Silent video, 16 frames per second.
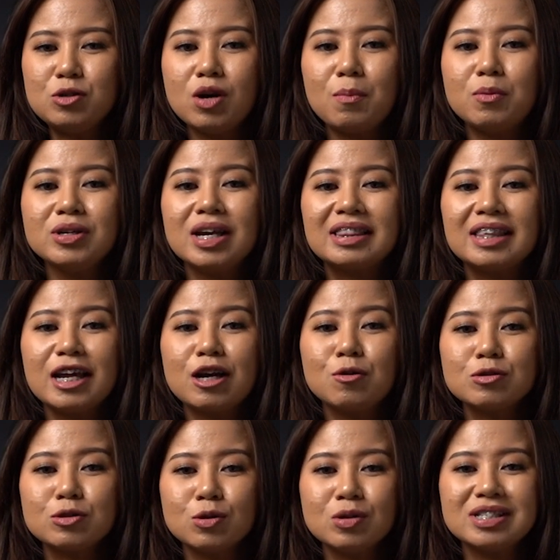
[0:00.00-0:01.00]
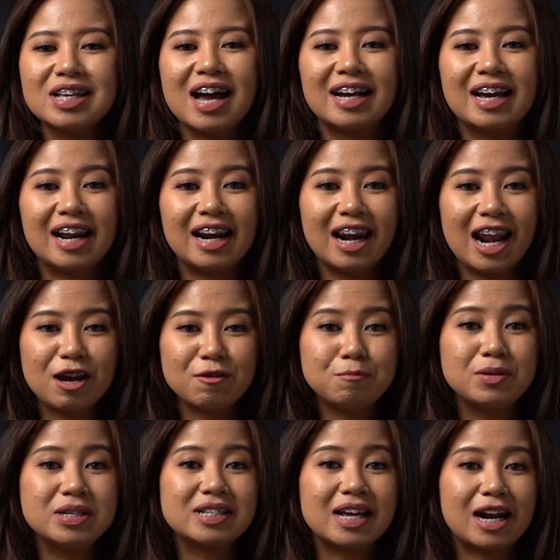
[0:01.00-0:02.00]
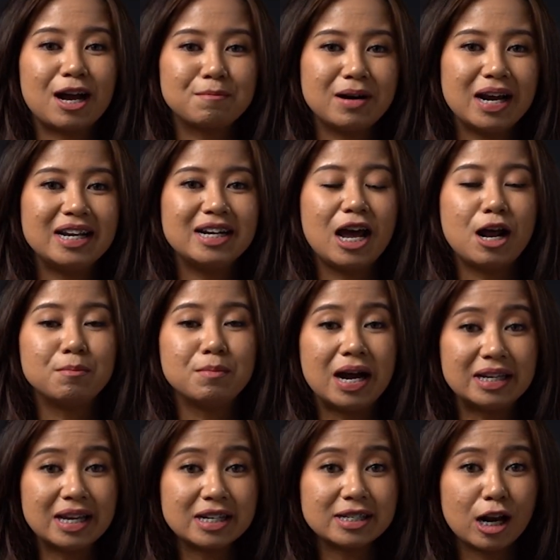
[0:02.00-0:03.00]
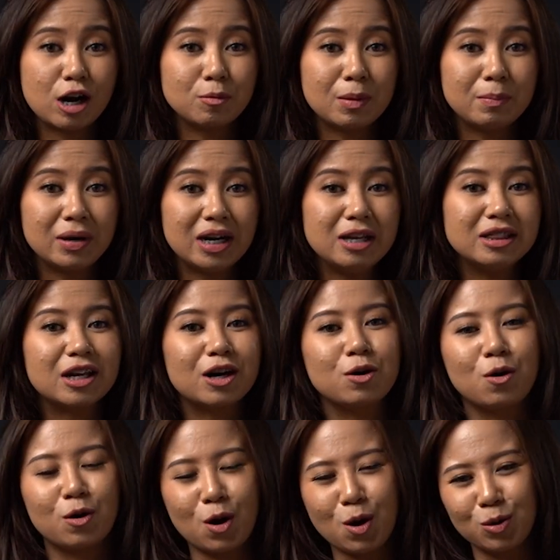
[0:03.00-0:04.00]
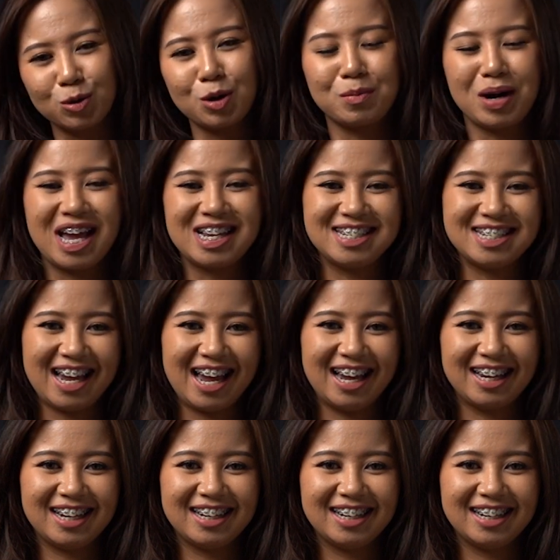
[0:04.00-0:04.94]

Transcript: juga punya trik khusus agar live bisa ramai dan banyak calon pembeli terdorong untuk belanja.